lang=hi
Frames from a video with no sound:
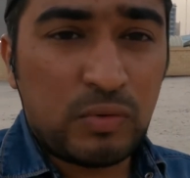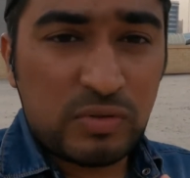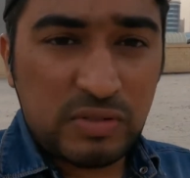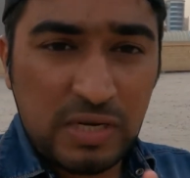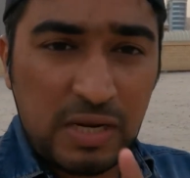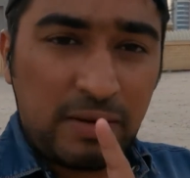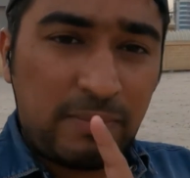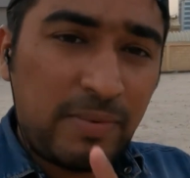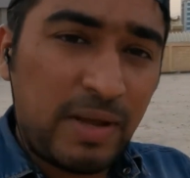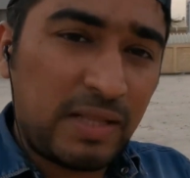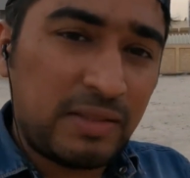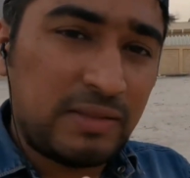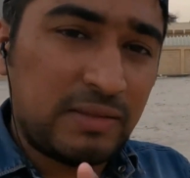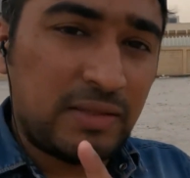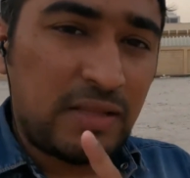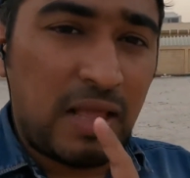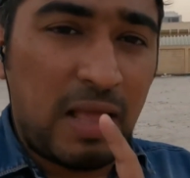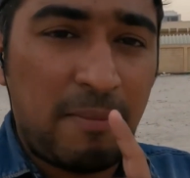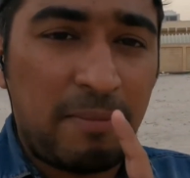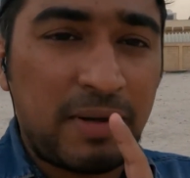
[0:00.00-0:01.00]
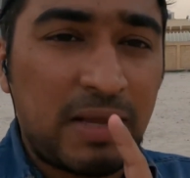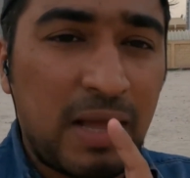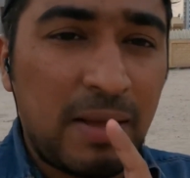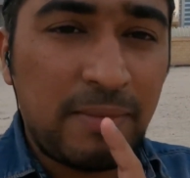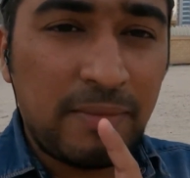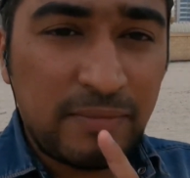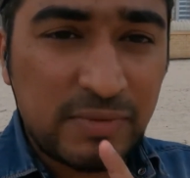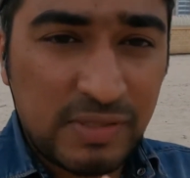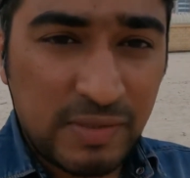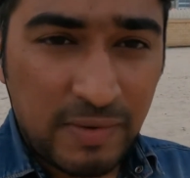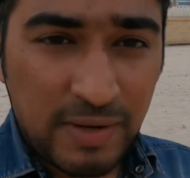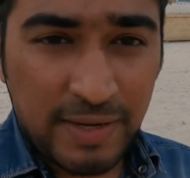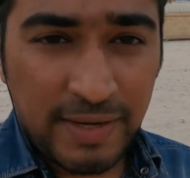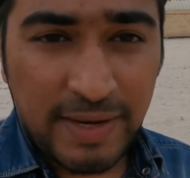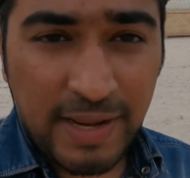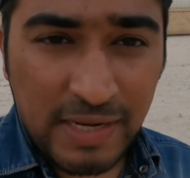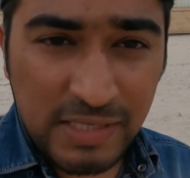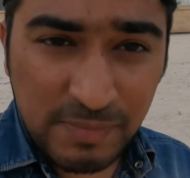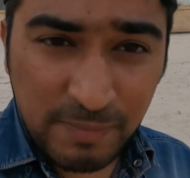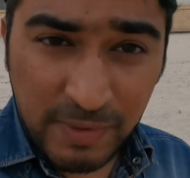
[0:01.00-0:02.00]
दूसरा एक बात आपका
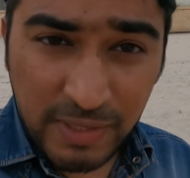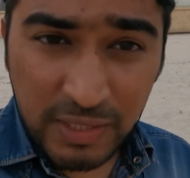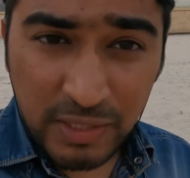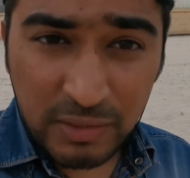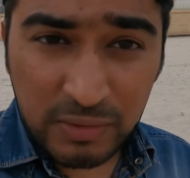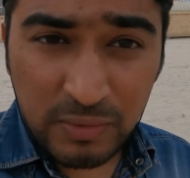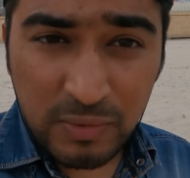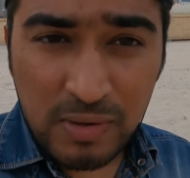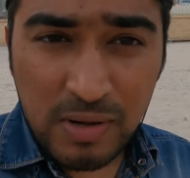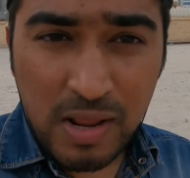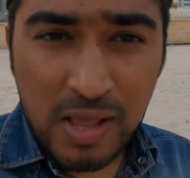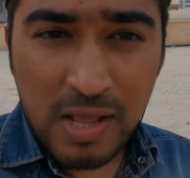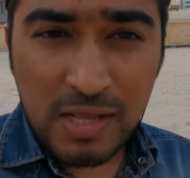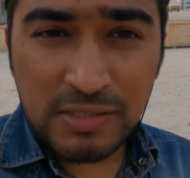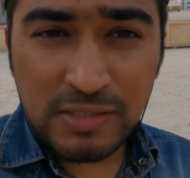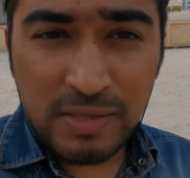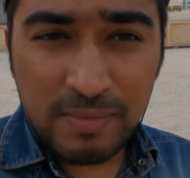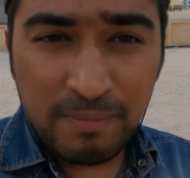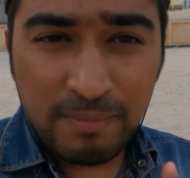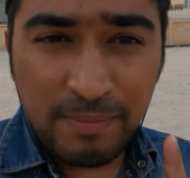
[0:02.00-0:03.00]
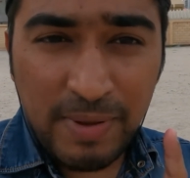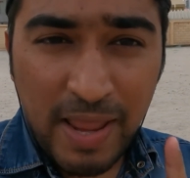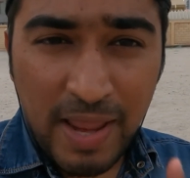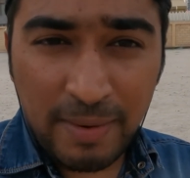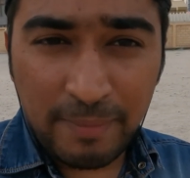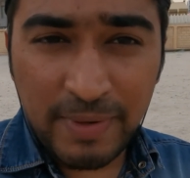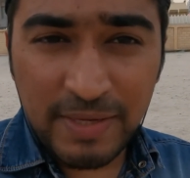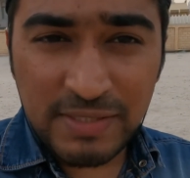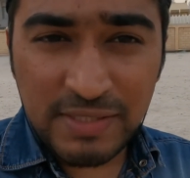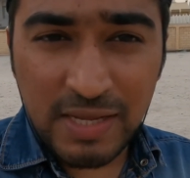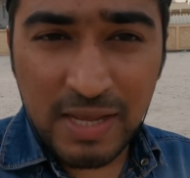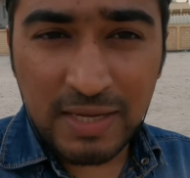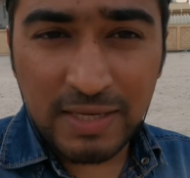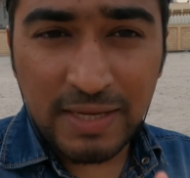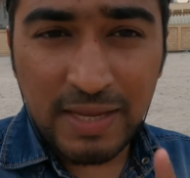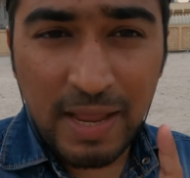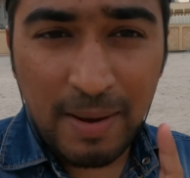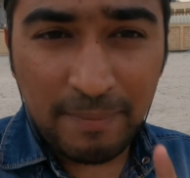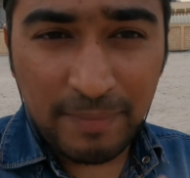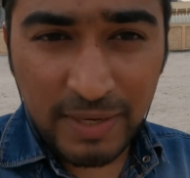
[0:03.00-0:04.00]
सिविल आई एक्सपायर है तो लाजिम बैंक में
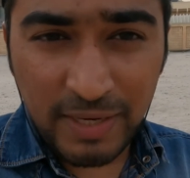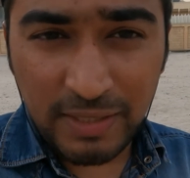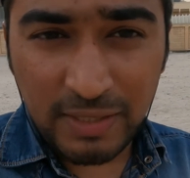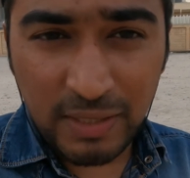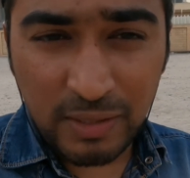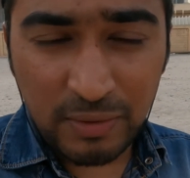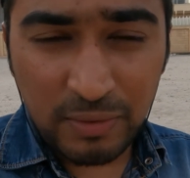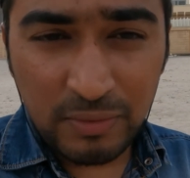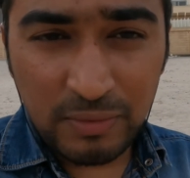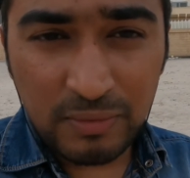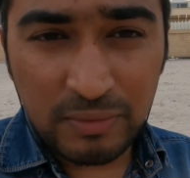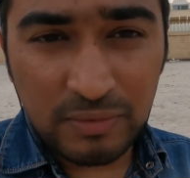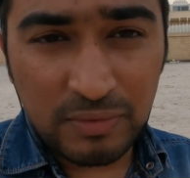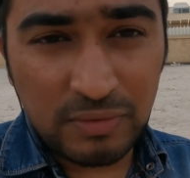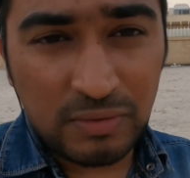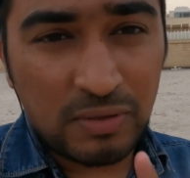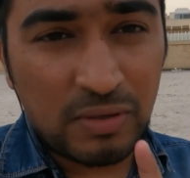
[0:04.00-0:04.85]
जाके अपडेट करो